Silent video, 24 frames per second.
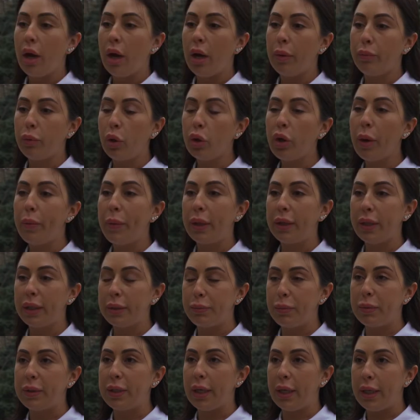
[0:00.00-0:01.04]
А, много молодых
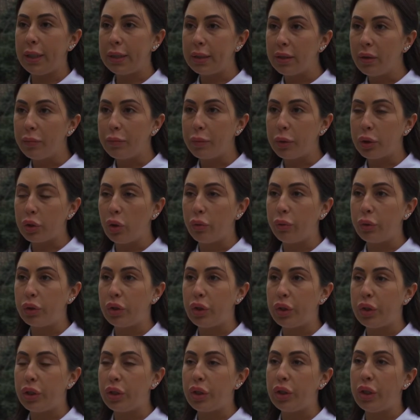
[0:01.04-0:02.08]
специалистов пришло в
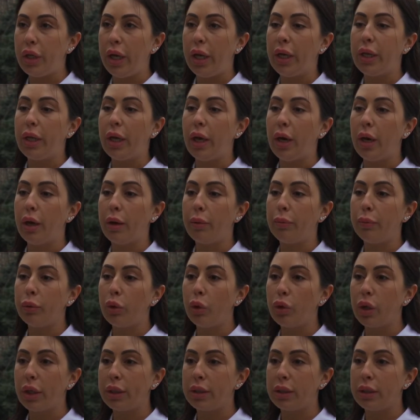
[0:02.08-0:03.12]
учреждения,
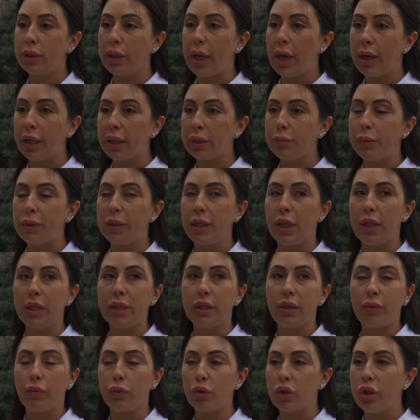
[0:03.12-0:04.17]
много старых
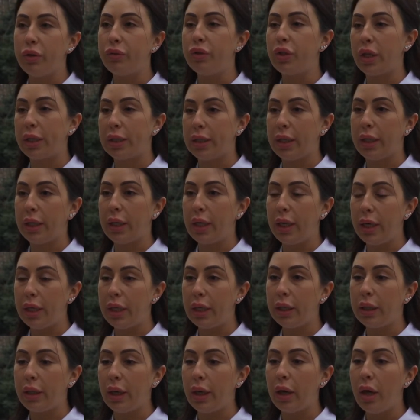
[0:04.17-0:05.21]
специалистов ушли в частные
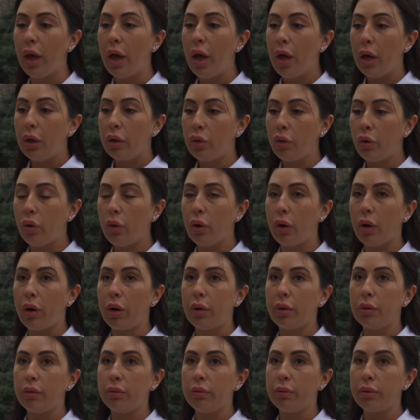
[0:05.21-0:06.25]
клиники.
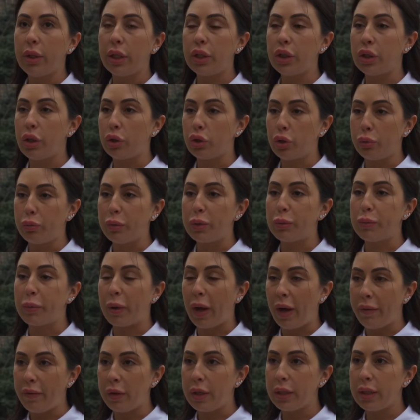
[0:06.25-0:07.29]
Но э, я считаю, что мы
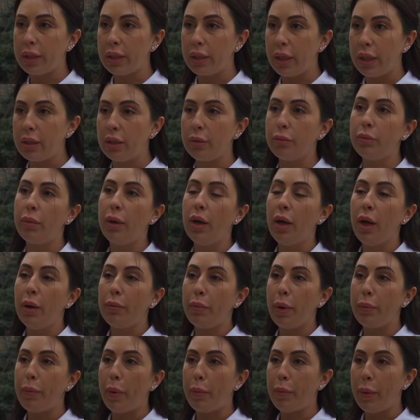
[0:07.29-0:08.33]
справились с этим,
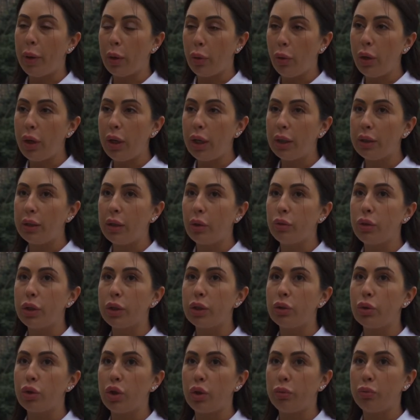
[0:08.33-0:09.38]
мы побороли это. У
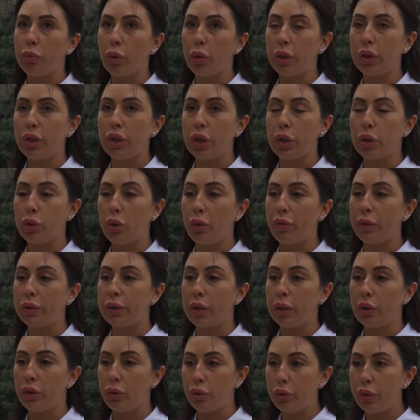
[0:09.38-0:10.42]
нас очень много сейчас новых
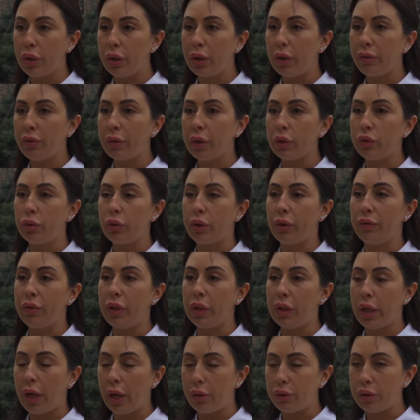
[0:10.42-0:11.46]
сотрудников, которые
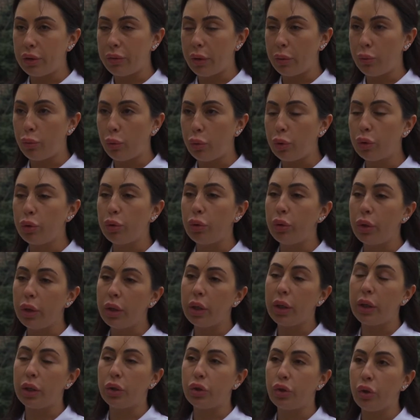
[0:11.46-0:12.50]
внедряются в работу и
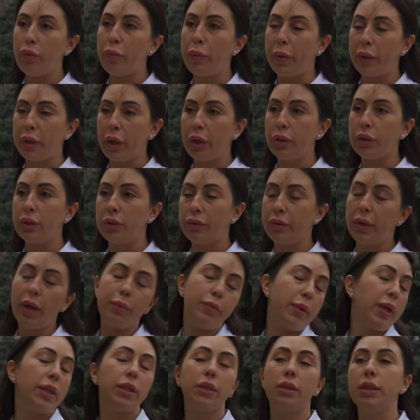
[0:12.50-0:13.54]
хорошо выполняют свои
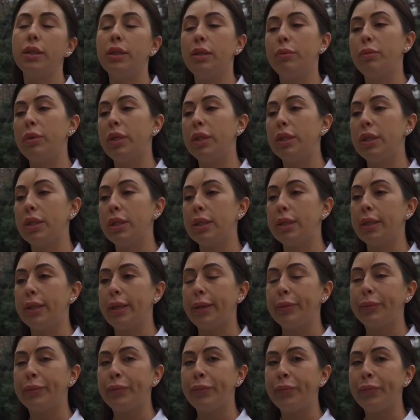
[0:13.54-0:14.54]
обязанности медицинские.